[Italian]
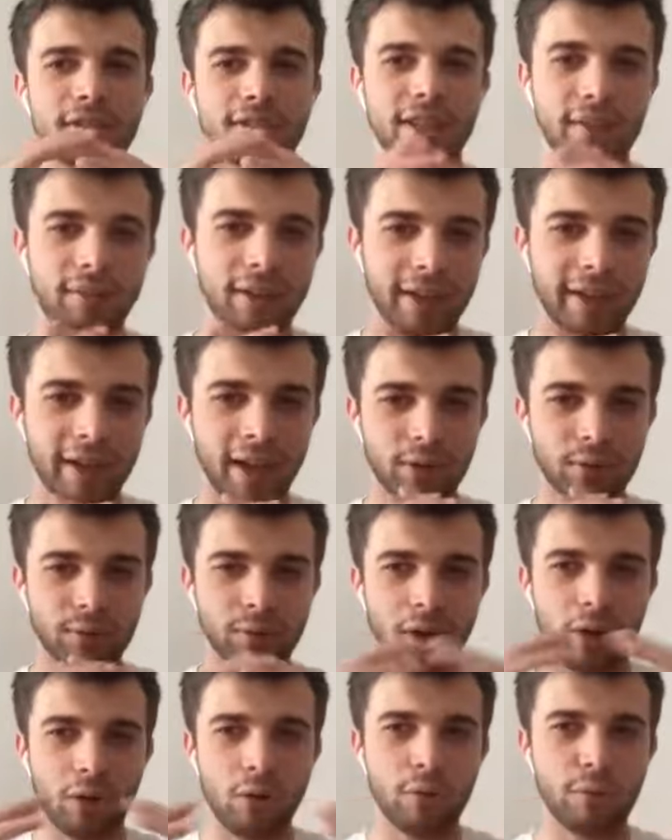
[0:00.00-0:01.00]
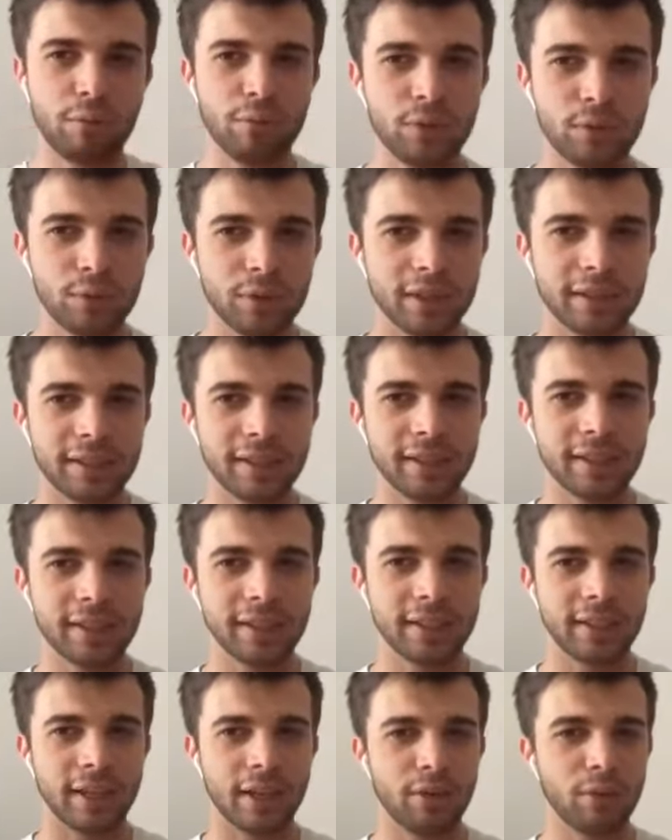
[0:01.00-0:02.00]
si stava creando una
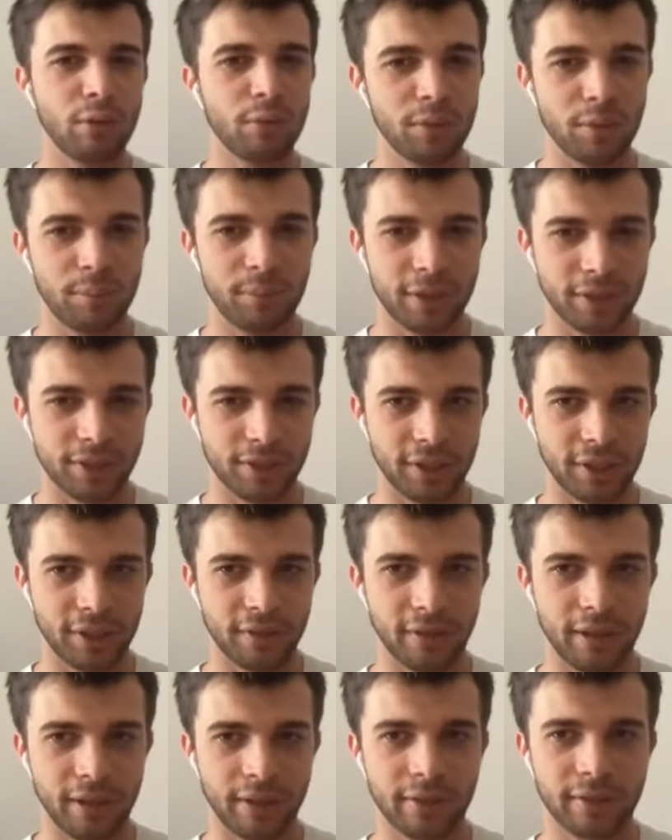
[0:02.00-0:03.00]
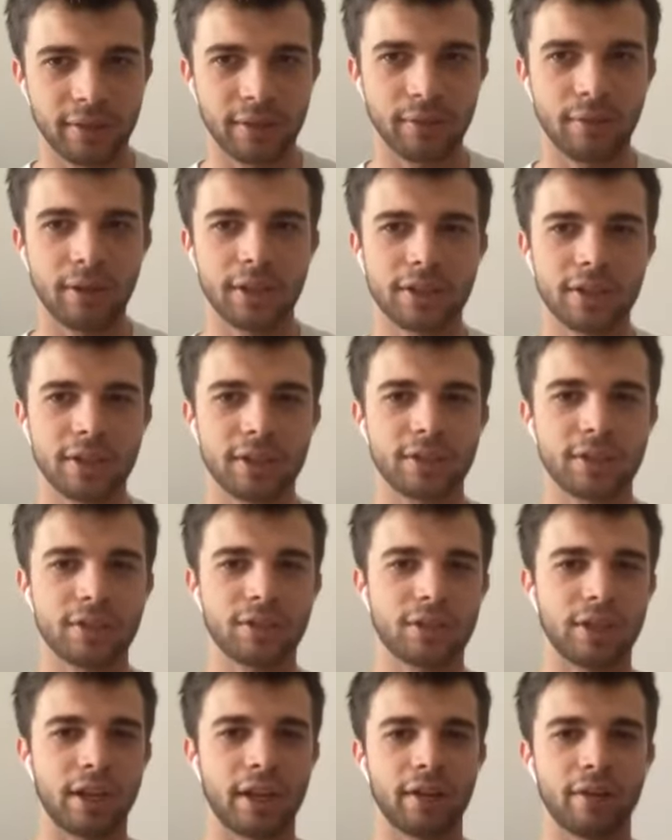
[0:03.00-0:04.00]
community che non mi piaceva, devo essere
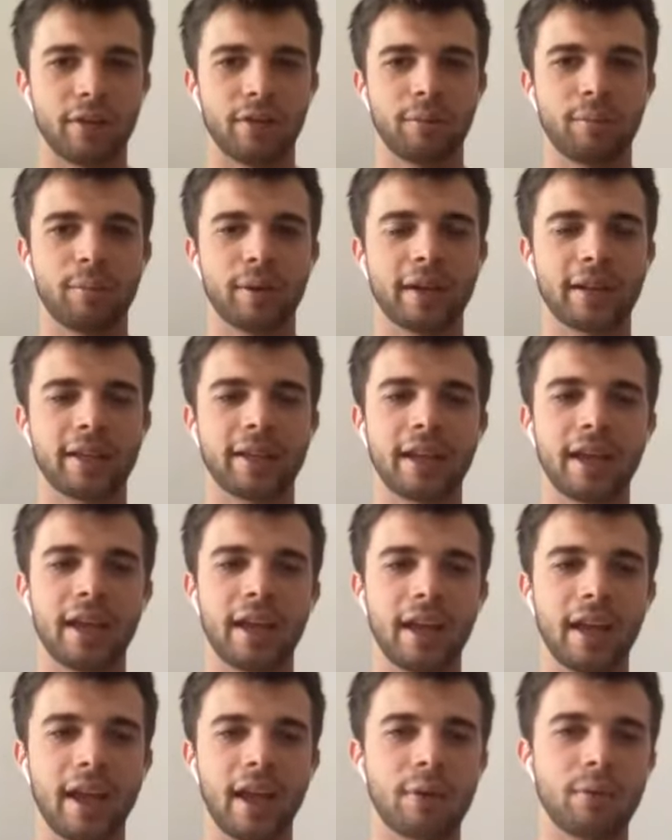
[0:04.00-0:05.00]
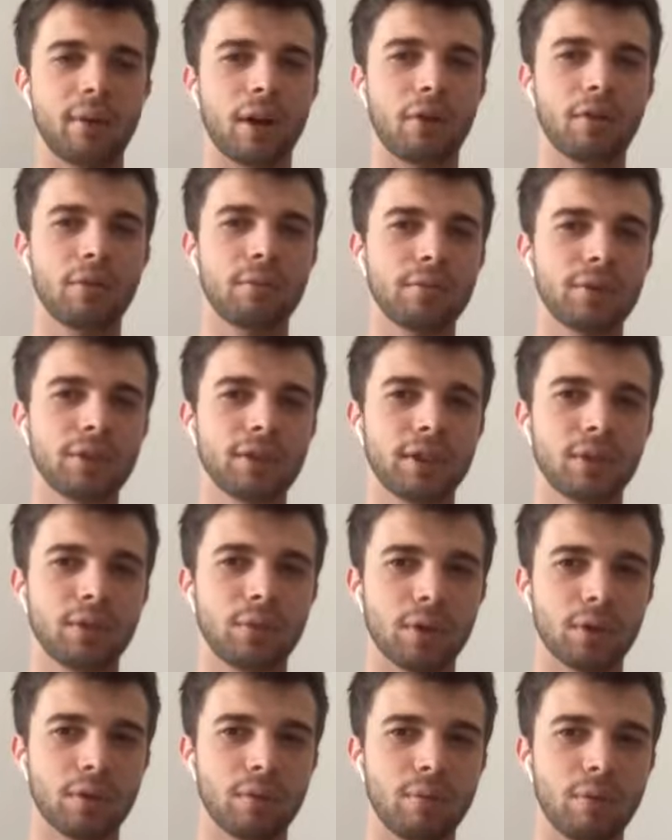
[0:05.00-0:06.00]
sincero, perché era una community in
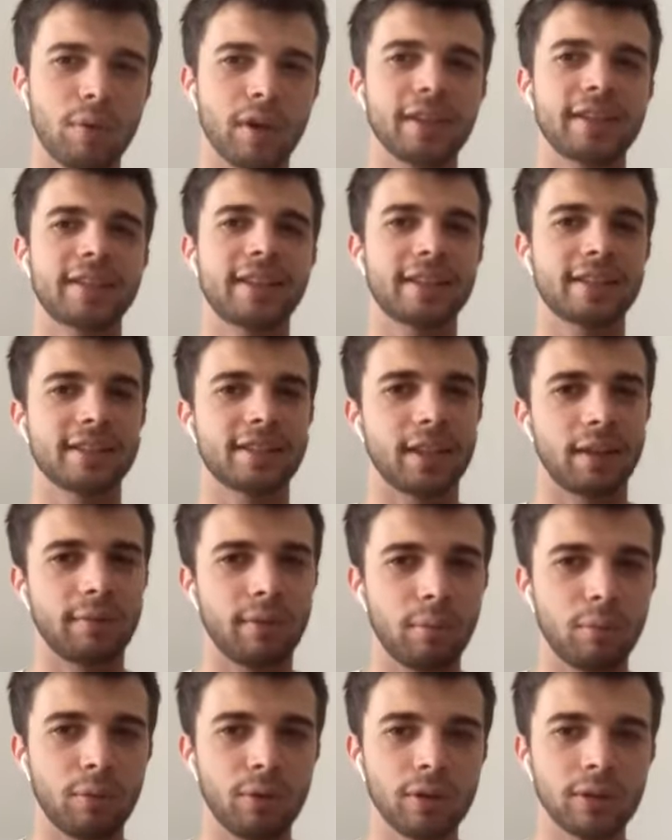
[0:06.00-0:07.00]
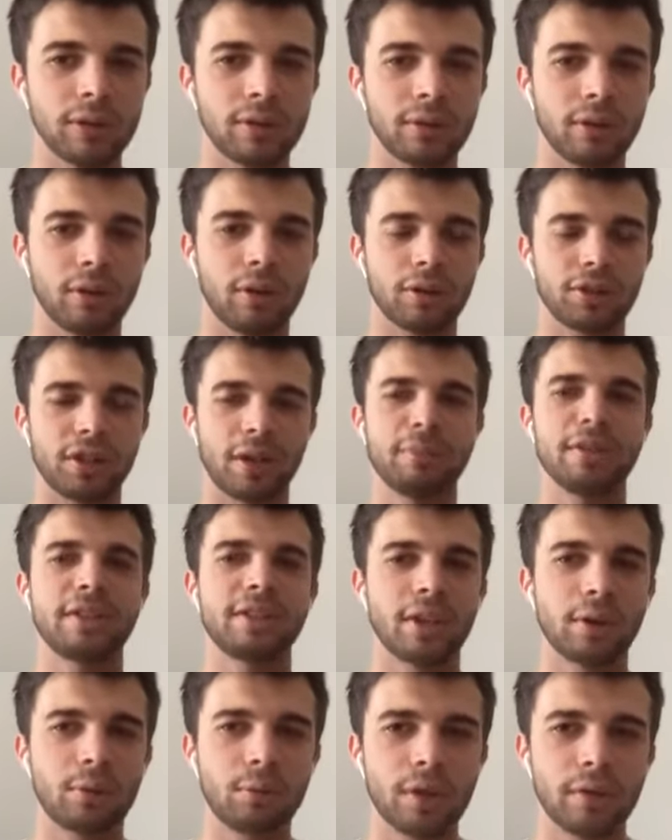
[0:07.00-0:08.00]
cui comunque interessava molto, cioè mi
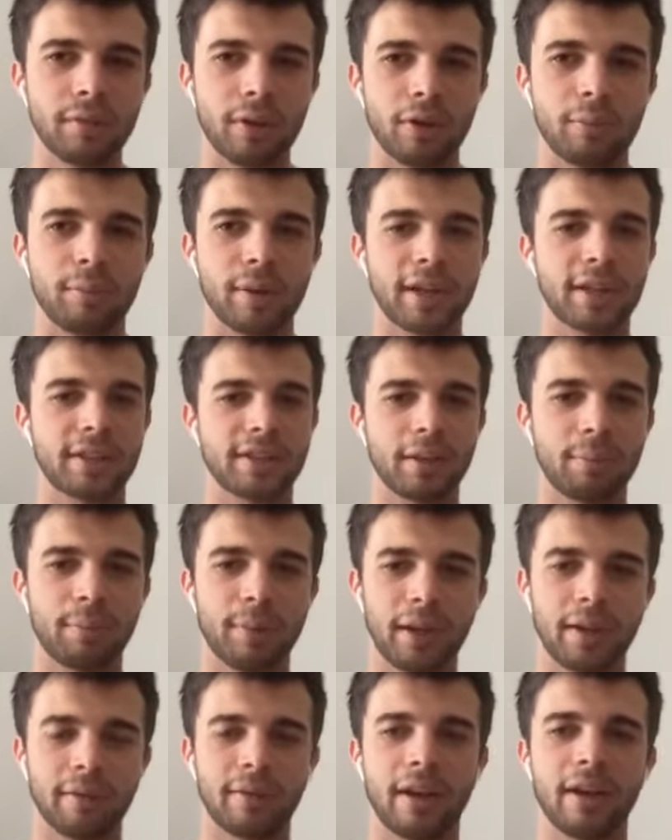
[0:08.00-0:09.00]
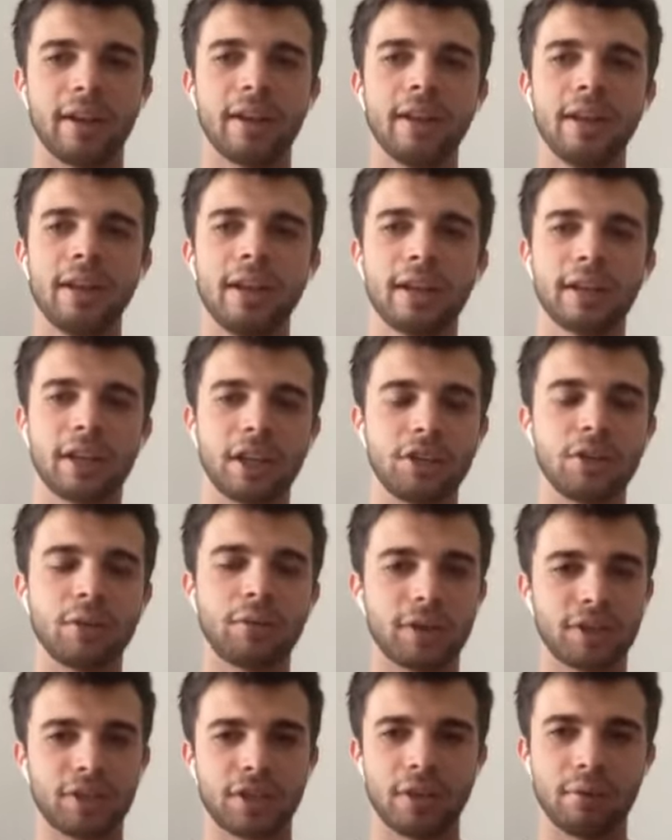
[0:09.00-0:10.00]
seguivano perché sapeva che io
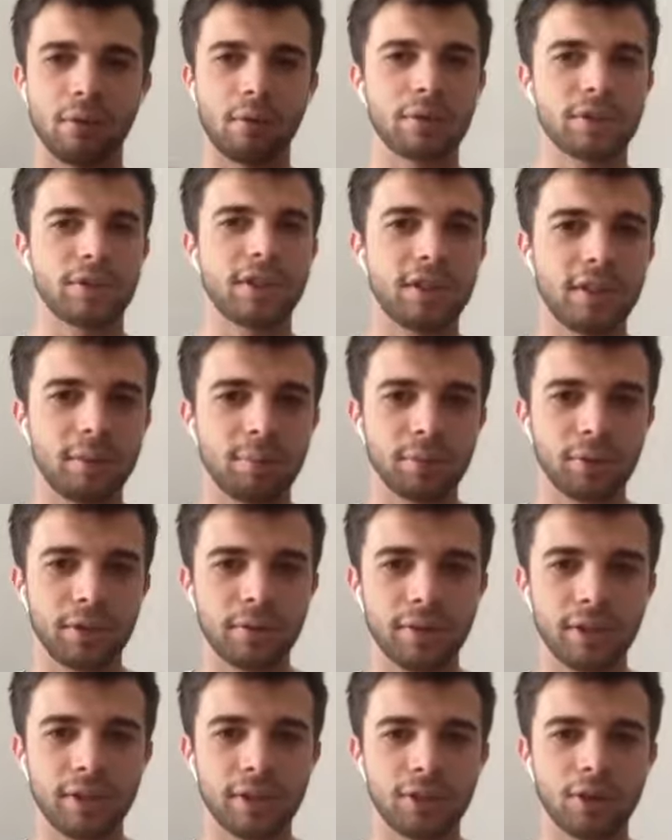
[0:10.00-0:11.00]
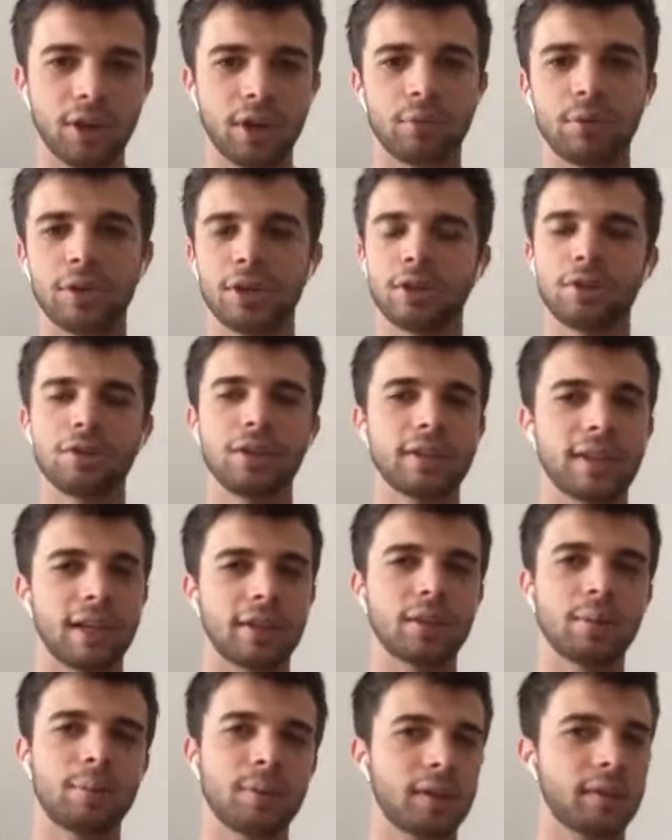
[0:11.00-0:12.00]
facevo questi tipi di video e quindi ogni
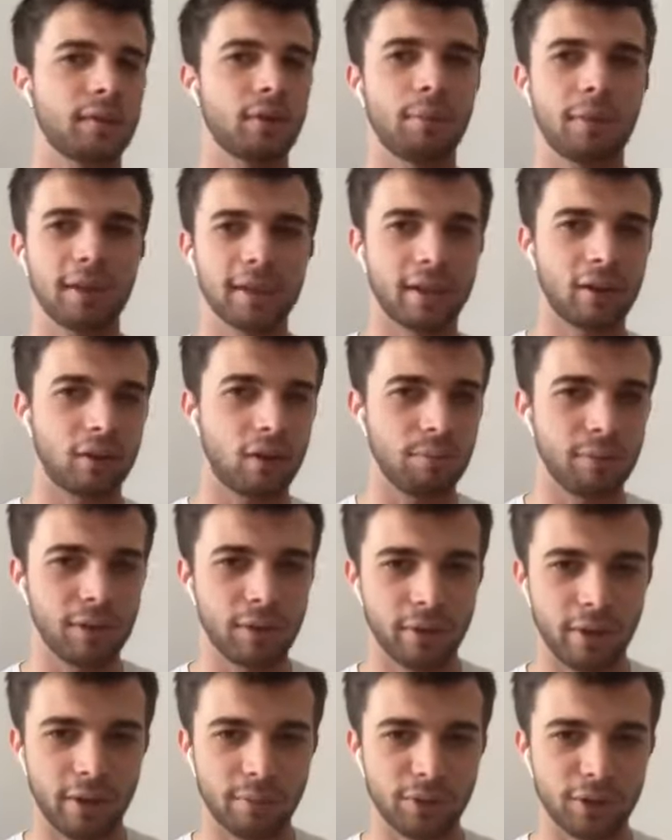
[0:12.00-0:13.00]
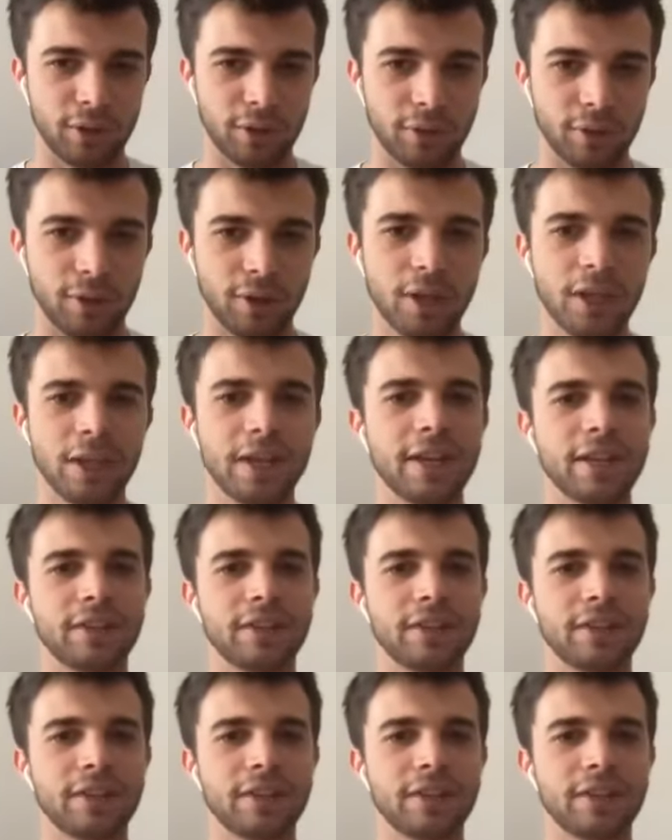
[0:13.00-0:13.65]
tanto potevano mandarlo al miglior amico.